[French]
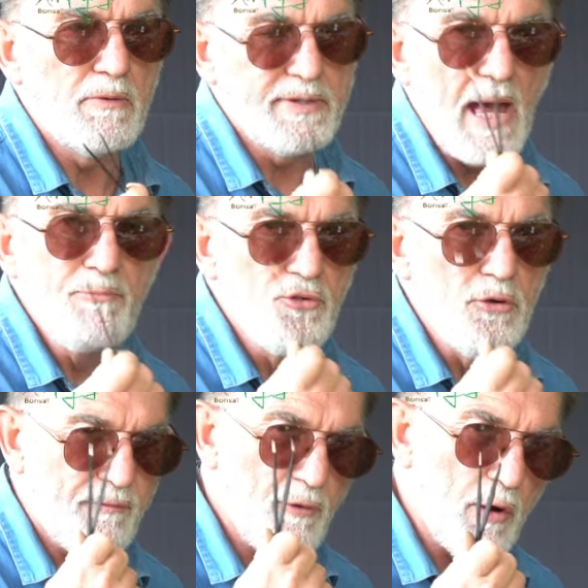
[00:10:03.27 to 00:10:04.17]
Il y a
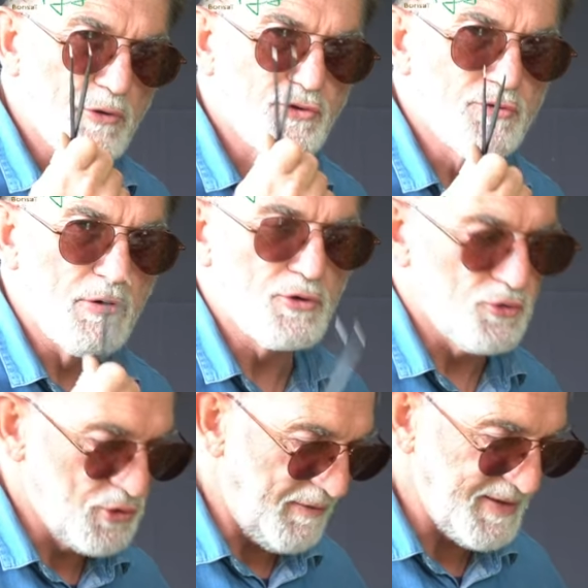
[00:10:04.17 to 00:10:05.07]
mieux, il va falloir justement
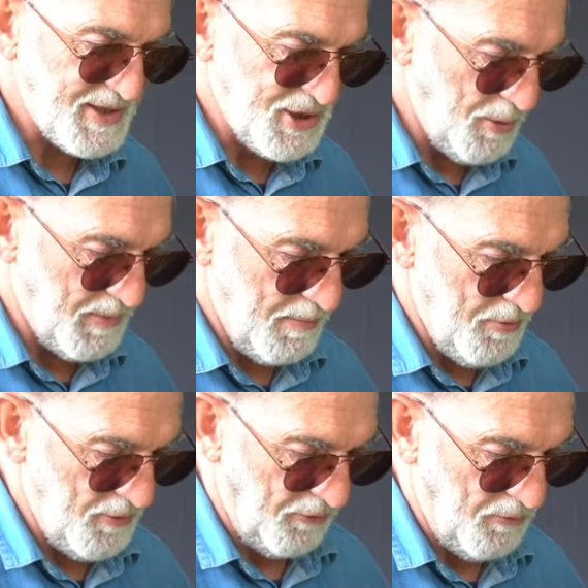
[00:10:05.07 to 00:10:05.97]
que j'investisse un petit
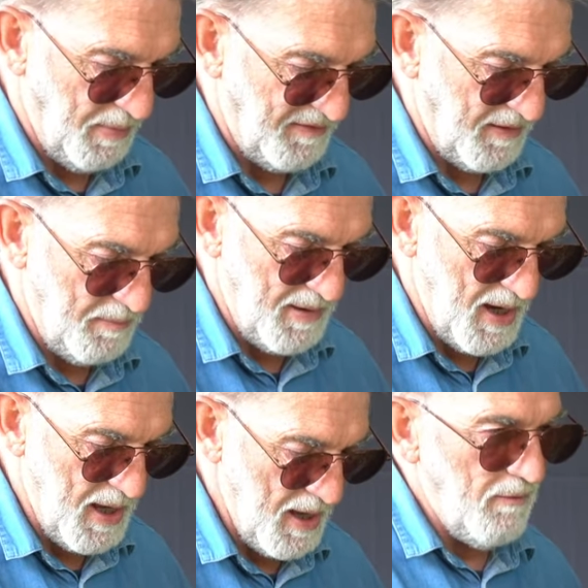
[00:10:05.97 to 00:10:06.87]
peu dans une pince à
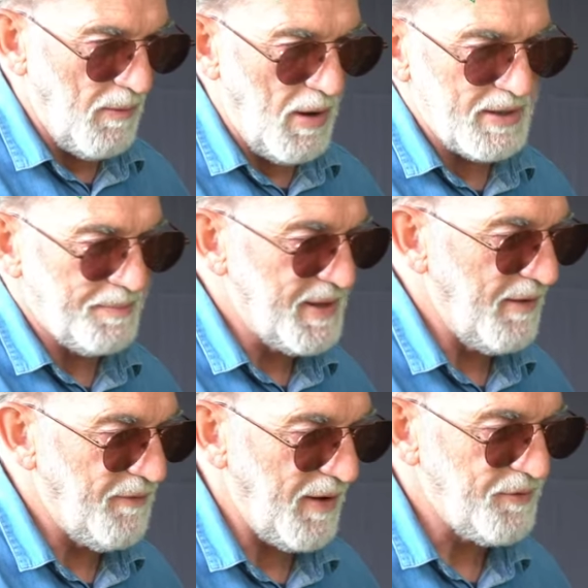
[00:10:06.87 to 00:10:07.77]
épiler, vraiment adaptée
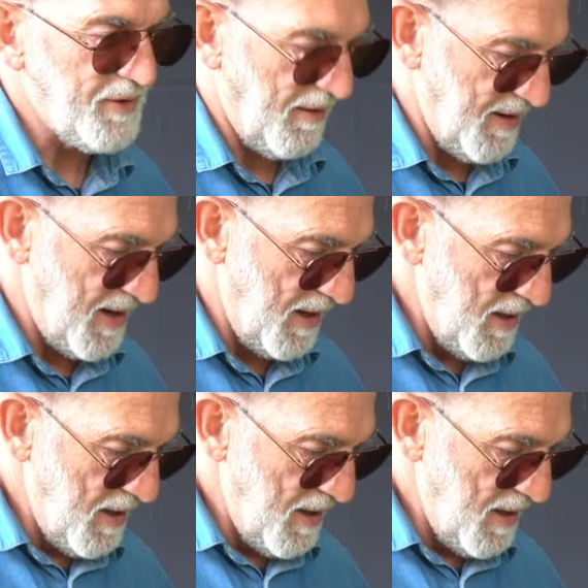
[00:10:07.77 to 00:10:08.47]
à faire ce travail-là.